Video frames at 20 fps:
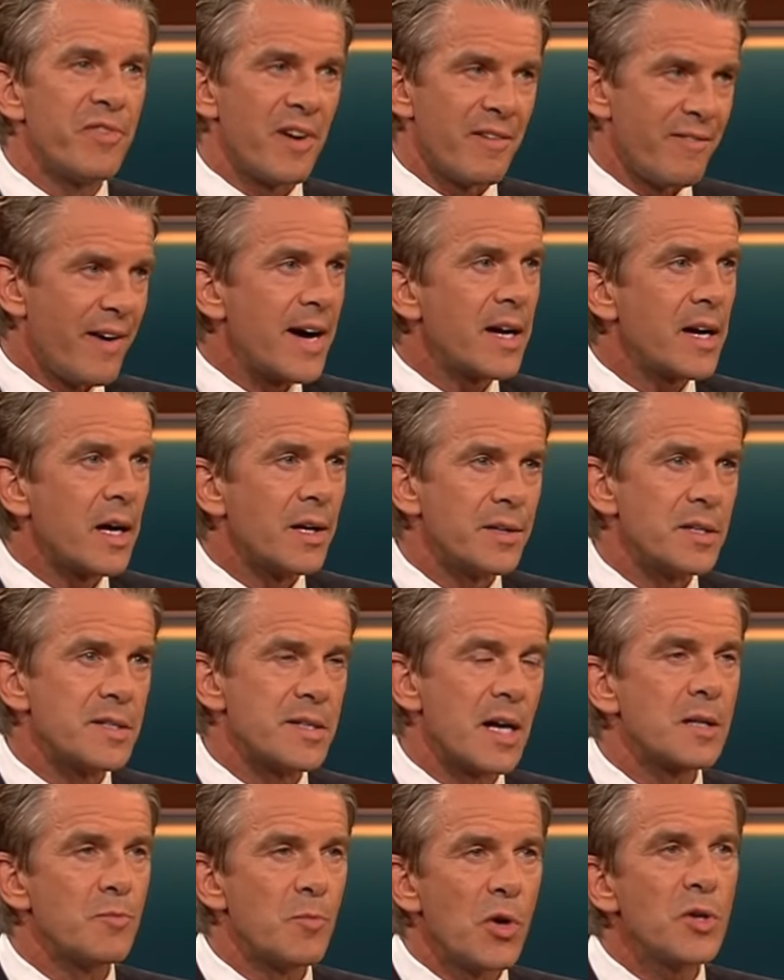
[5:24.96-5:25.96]
verweigern, die
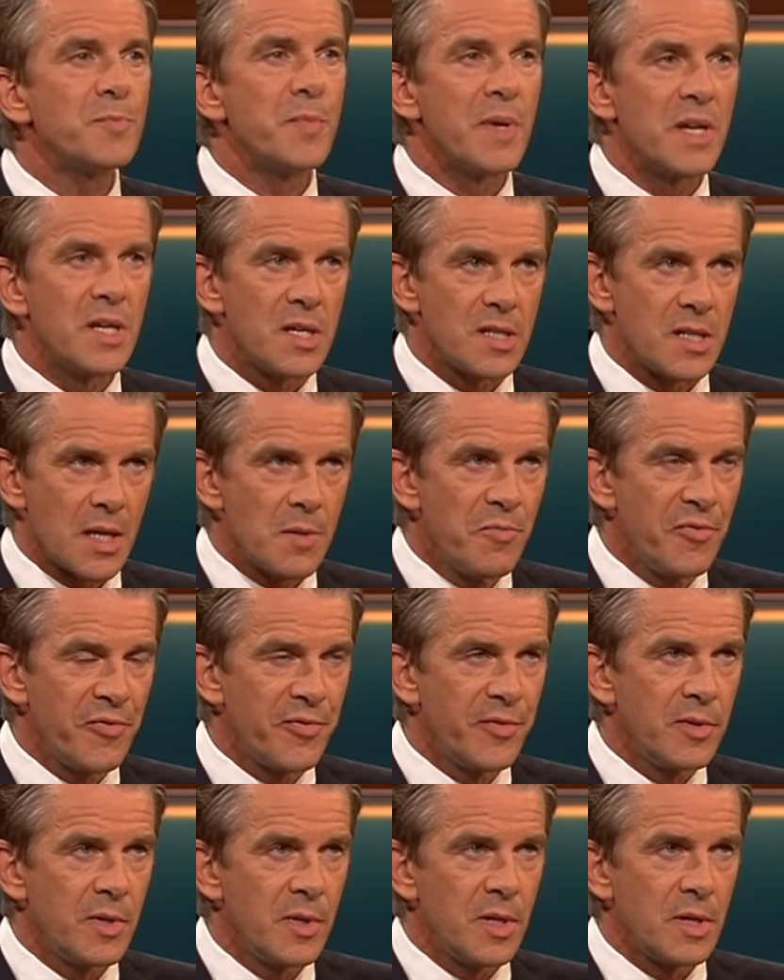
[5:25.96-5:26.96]
sagen, ich möchte mich nicht
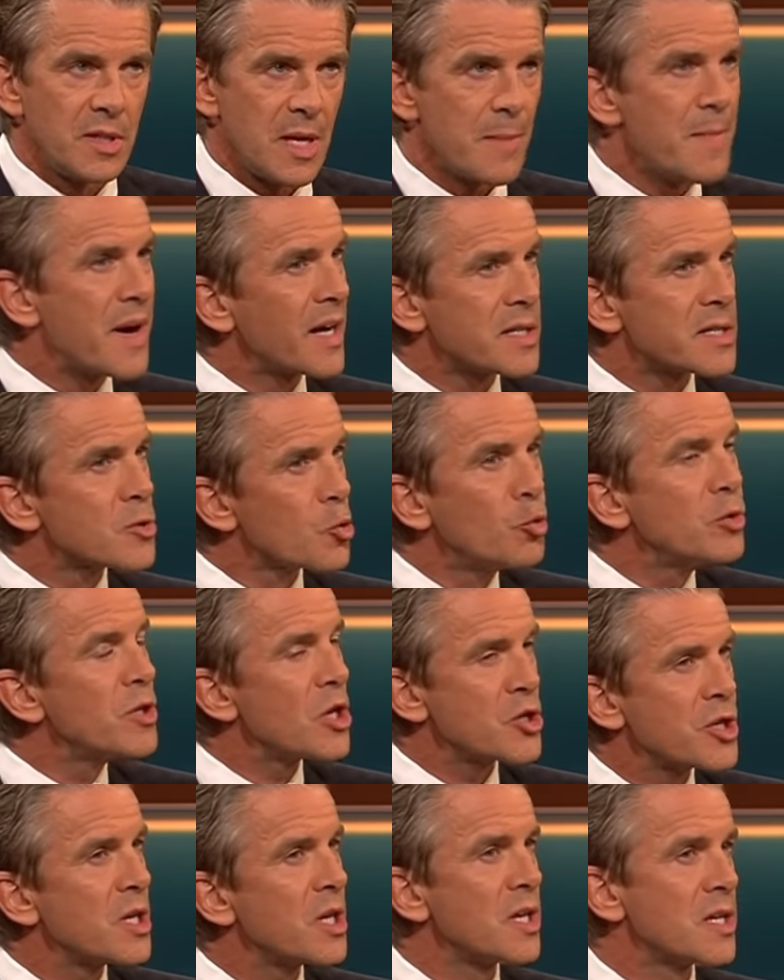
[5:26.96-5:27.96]
impfen, die haben ja ganz
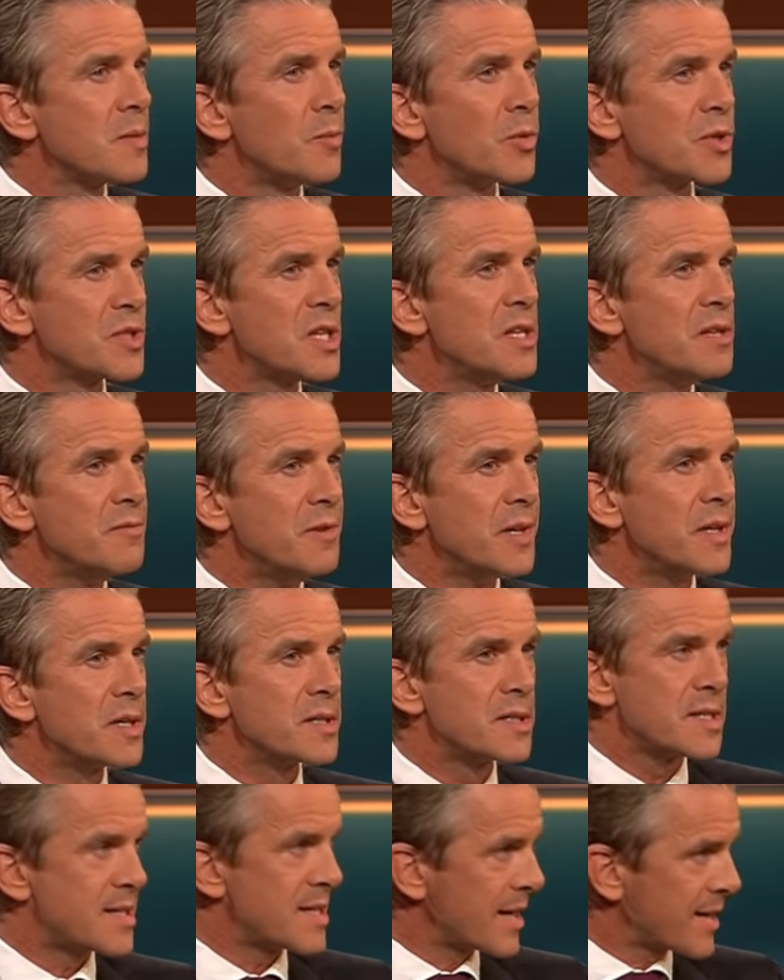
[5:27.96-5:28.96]
unterschiedliche Motive.
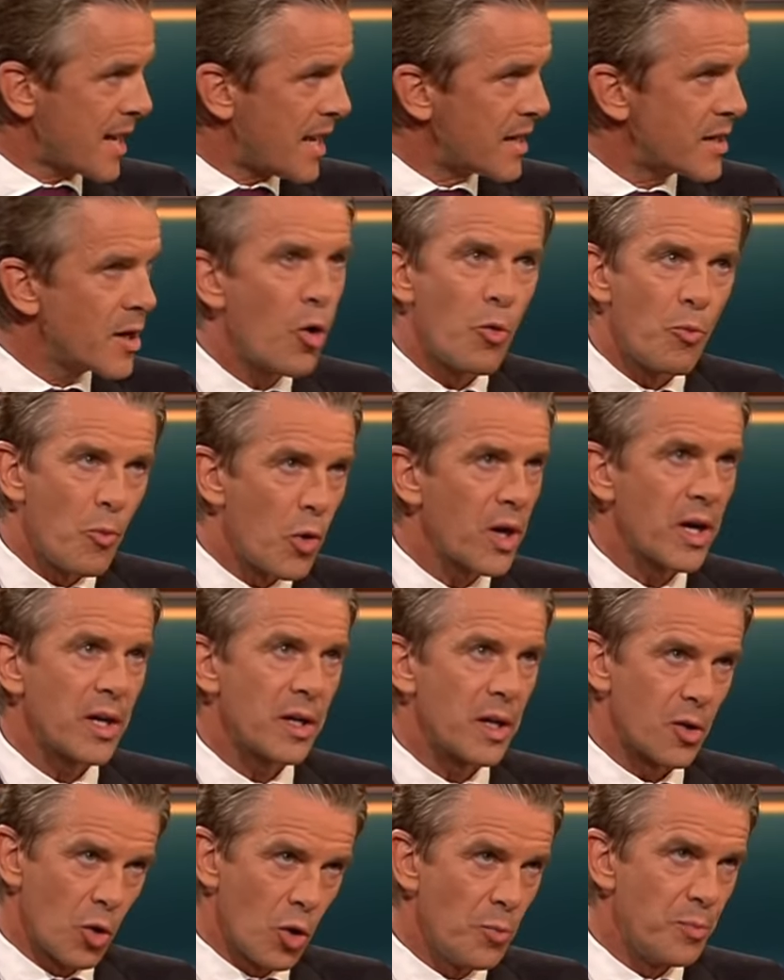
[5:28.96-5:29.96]
Das ist ja keine
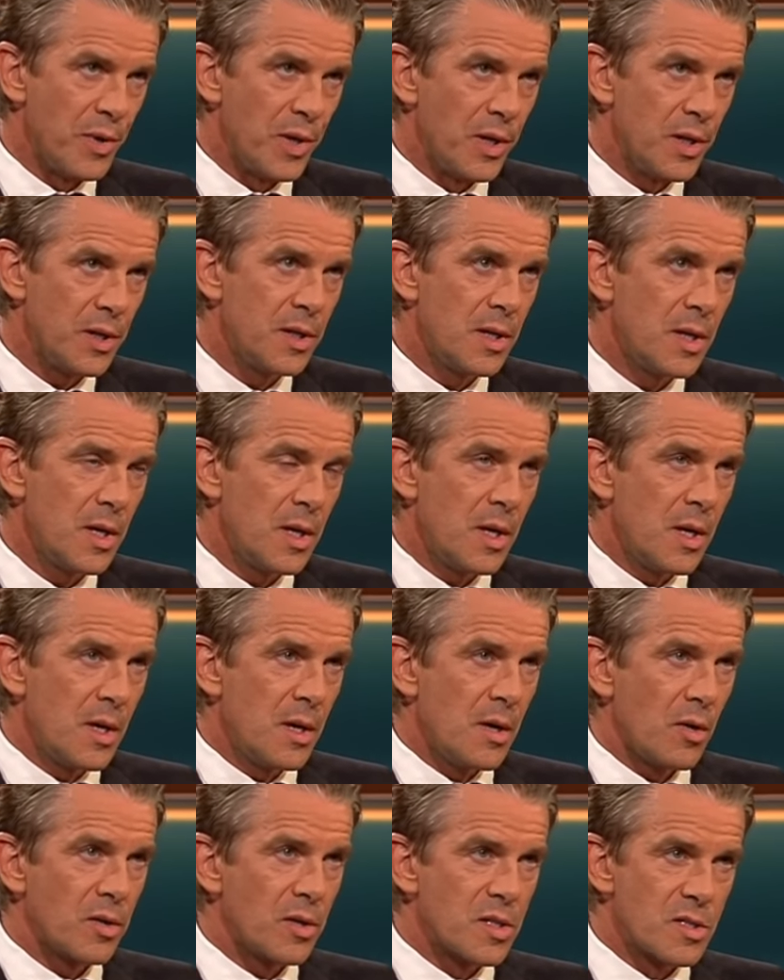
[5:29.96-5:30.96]
homogene Gruppe.
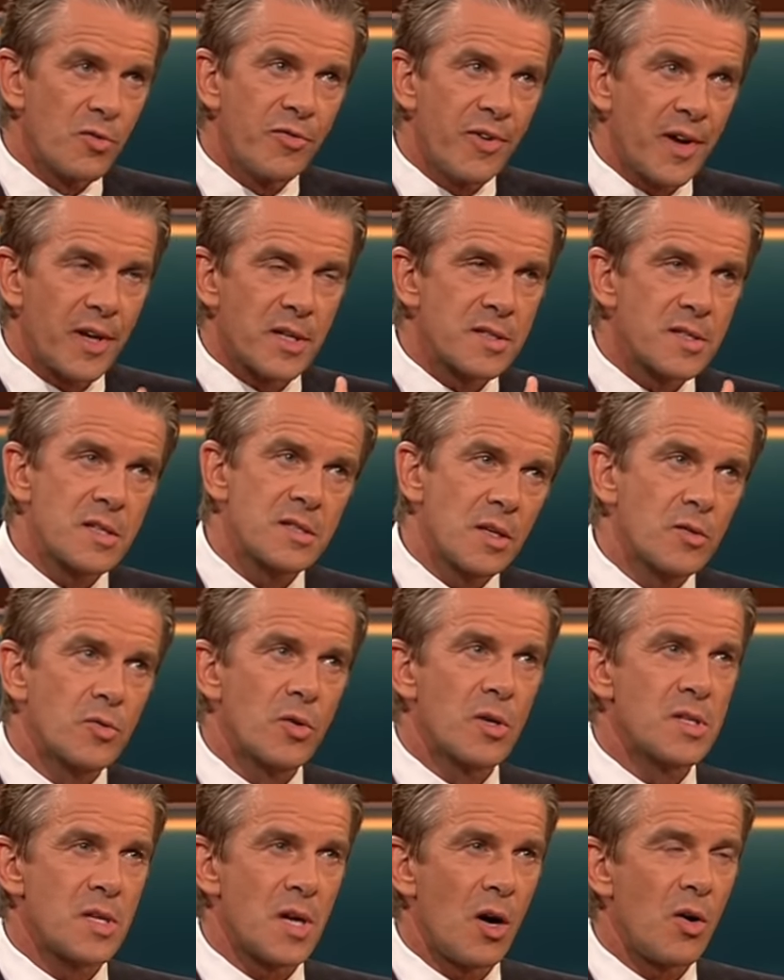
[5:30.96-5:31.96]
Und insofern ist es
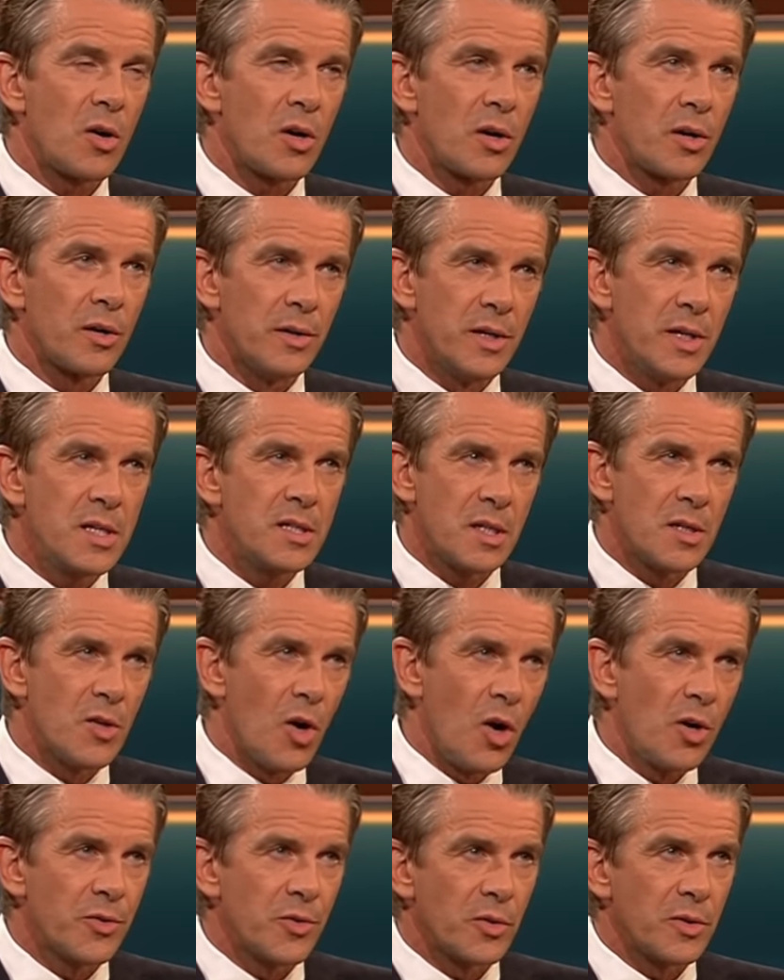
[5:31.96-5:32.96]
natürlich auch nicht in
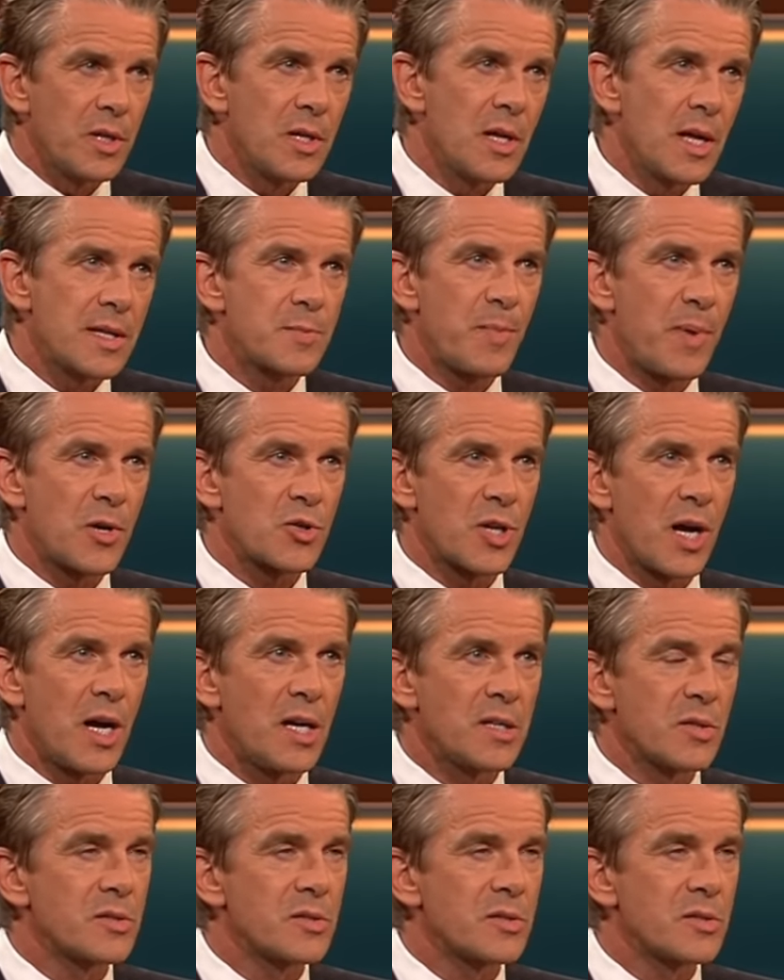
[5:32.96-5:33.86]
Ordnung, die jetzt pauschal